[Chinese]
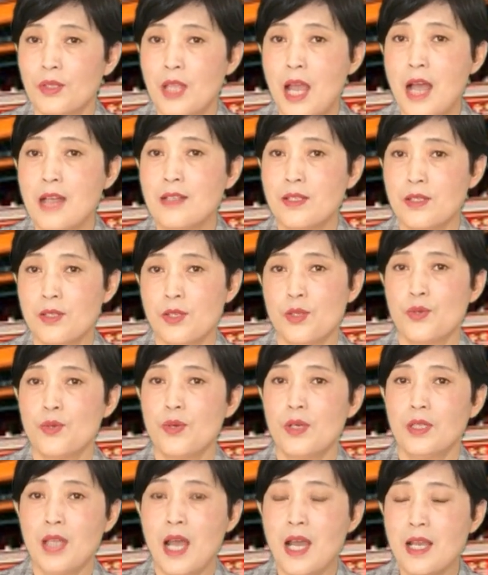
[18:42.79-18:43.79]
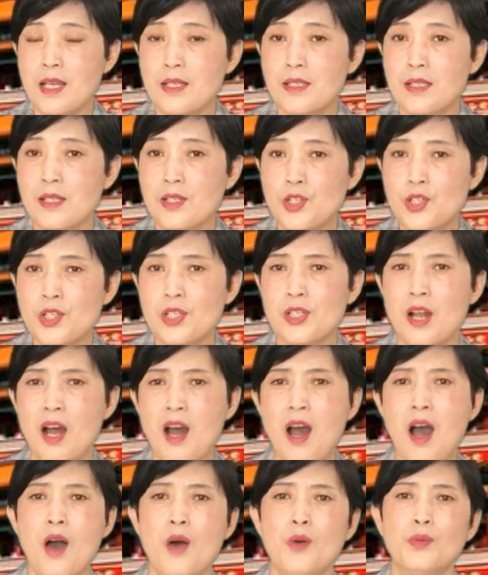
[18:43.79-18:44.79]
他自己说他已经治了
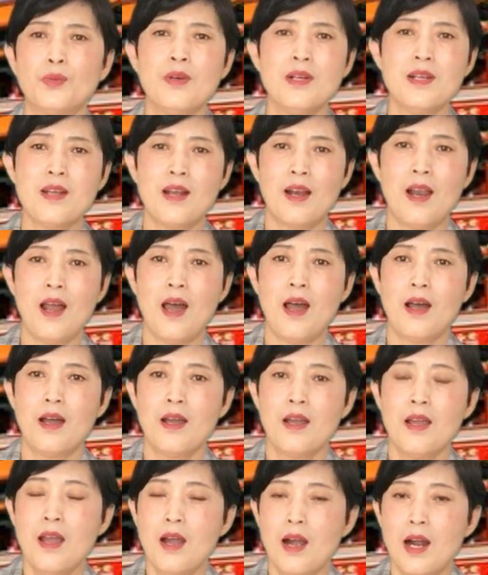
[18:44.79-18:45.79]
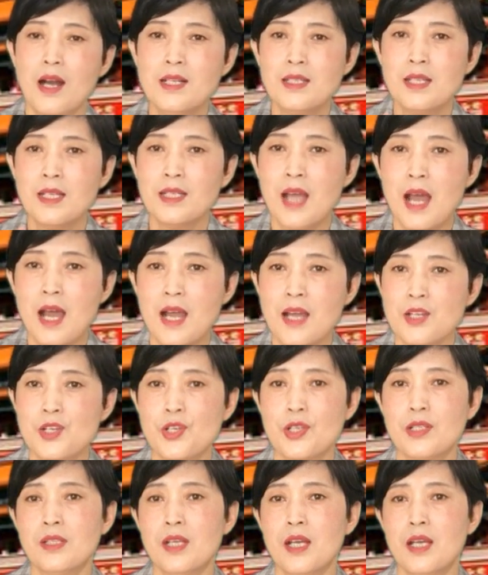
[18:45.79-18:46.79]
好多人了，而且他还
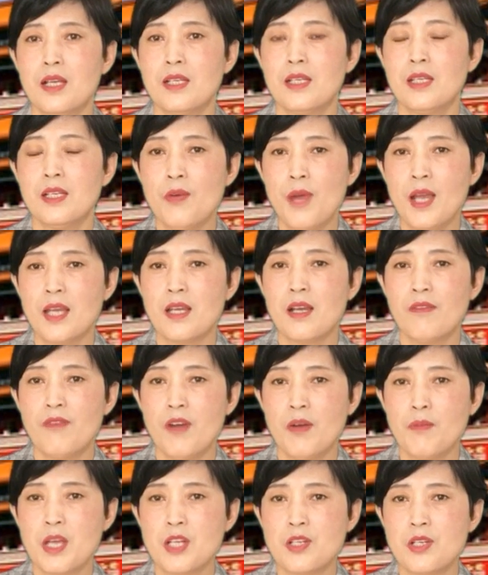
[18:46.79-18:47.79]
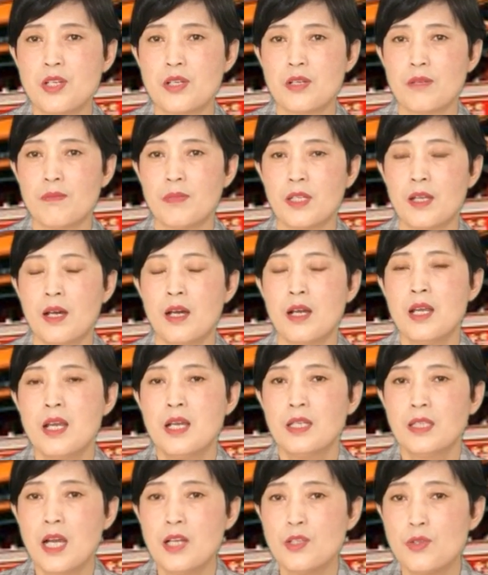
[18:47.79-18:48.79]
身在另外一个方面是什么呢？
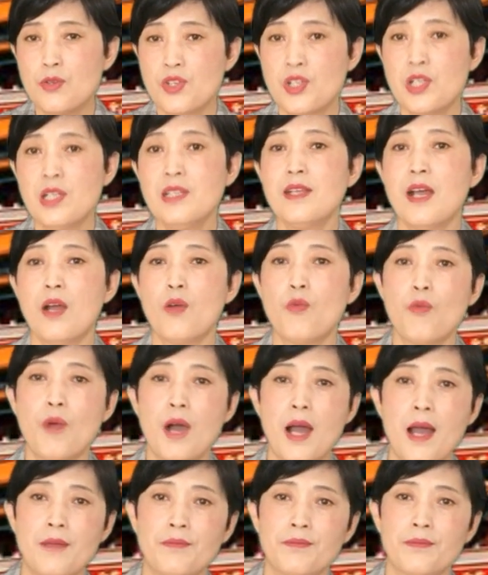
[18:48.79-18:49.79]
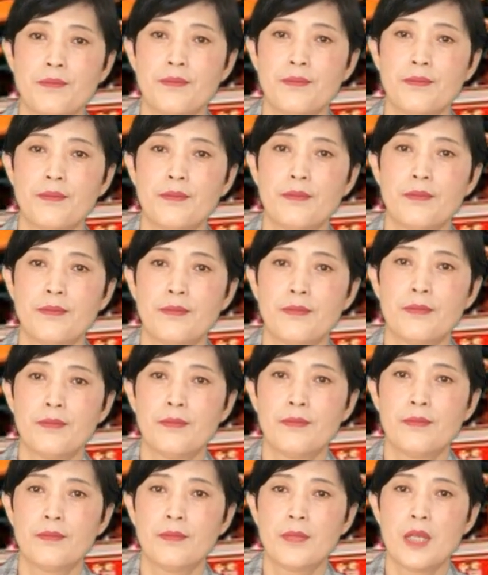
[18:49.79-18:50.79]
他就身在武汉，
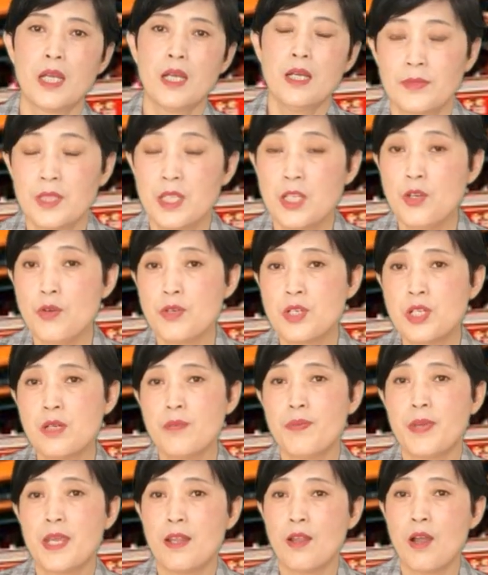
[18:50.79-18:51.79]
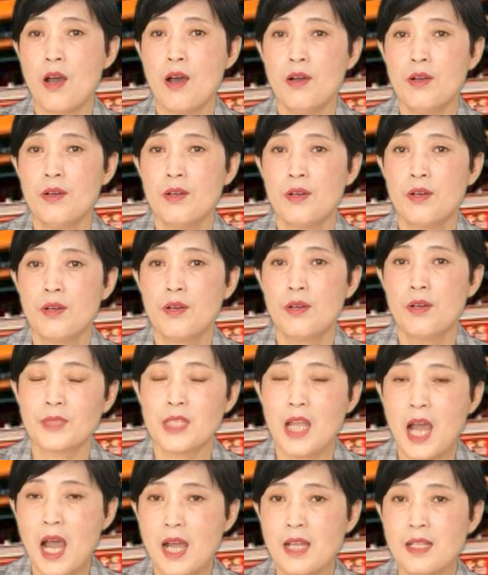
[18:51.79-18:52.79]
有视频呢。
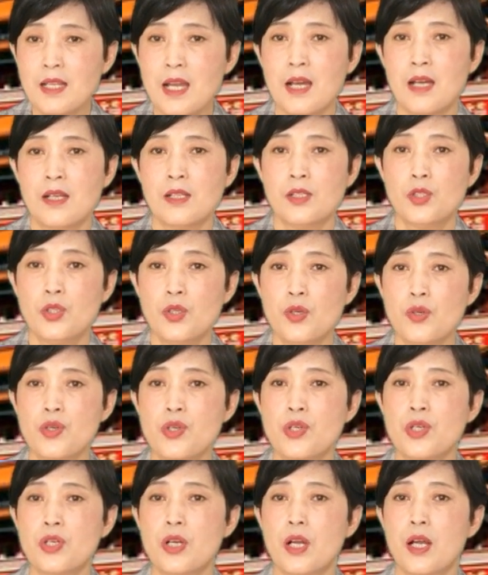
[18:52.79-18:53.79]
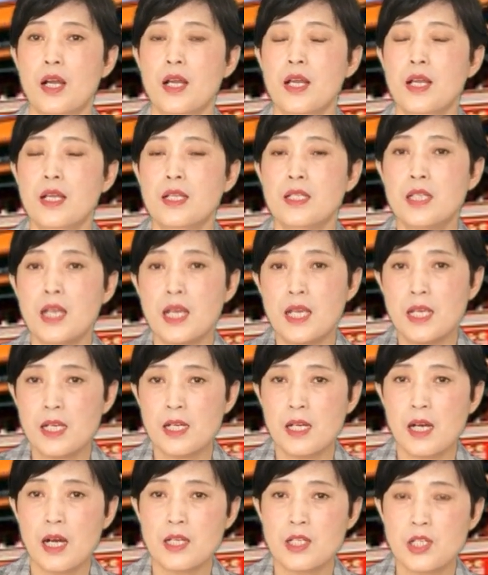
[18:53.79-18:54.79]
他呢就是这
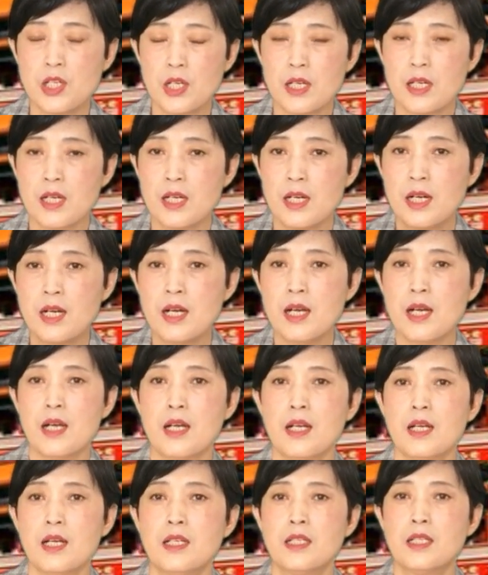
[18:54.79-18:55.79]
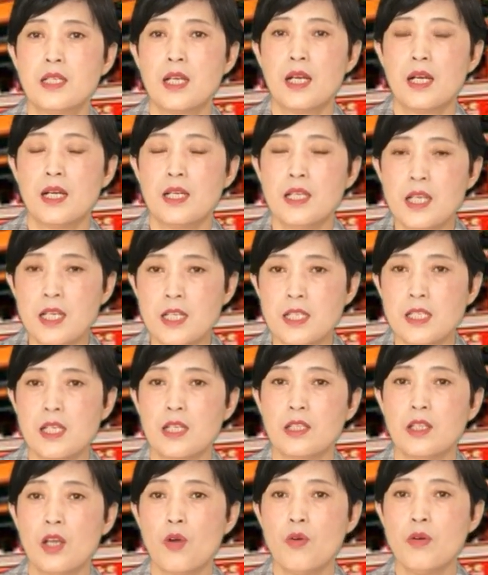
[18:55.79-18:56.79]
个整个这个疫
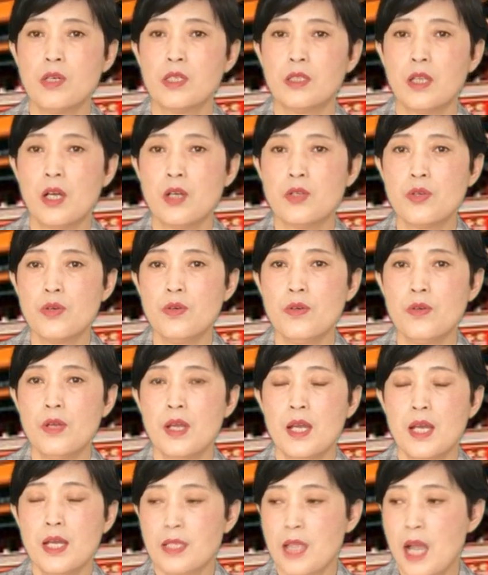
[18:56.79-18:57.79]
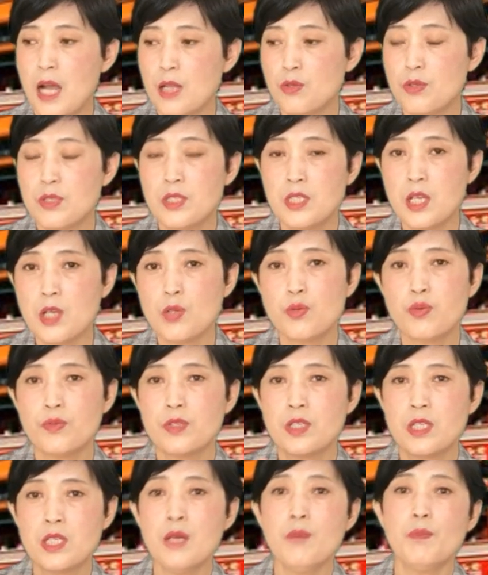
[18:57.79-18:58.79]
情的过程当中，他去接
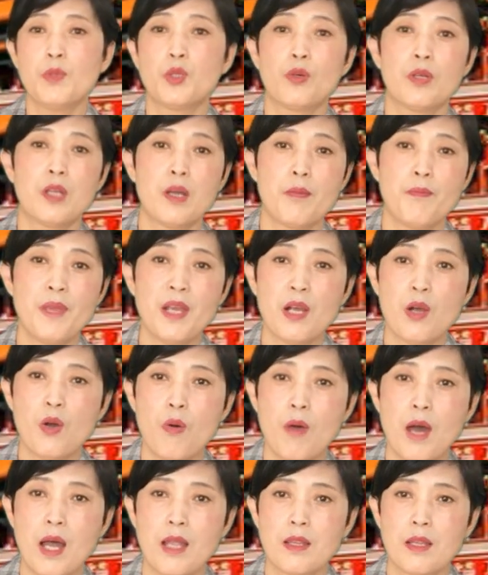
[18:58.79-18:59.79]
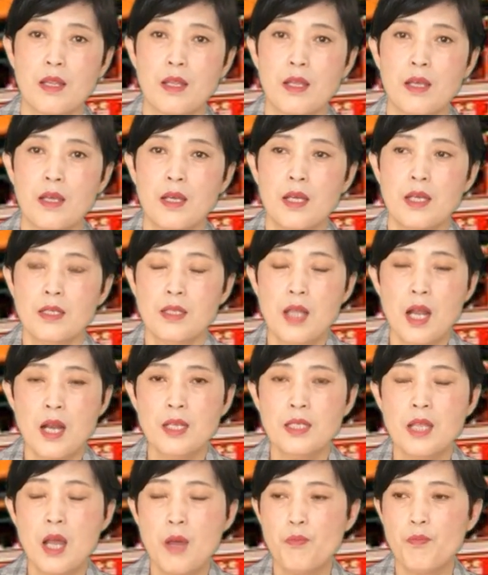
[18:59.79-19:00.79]
触这么多的病患。当然，
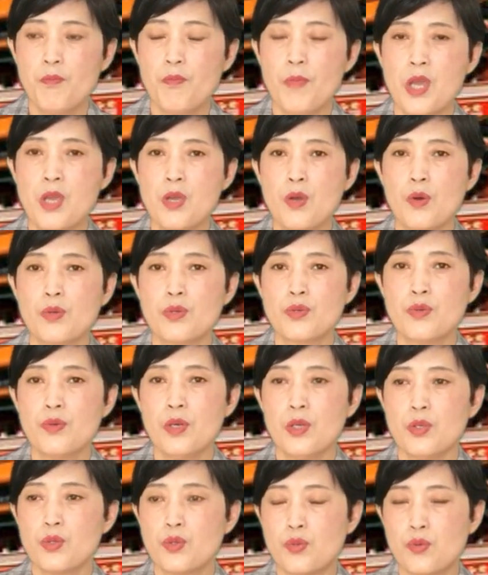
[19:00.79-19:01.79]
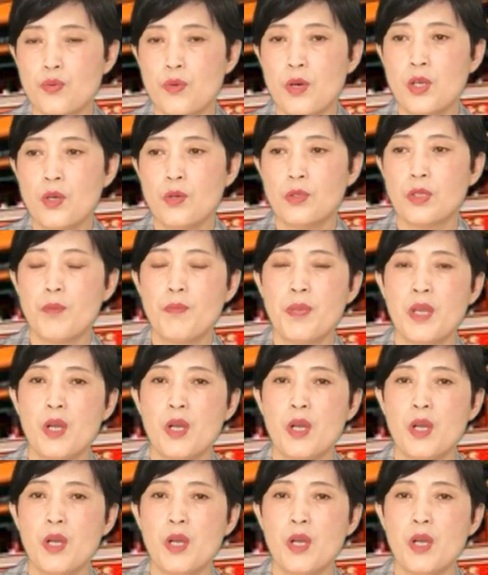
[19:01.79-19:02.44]
他没有说所有的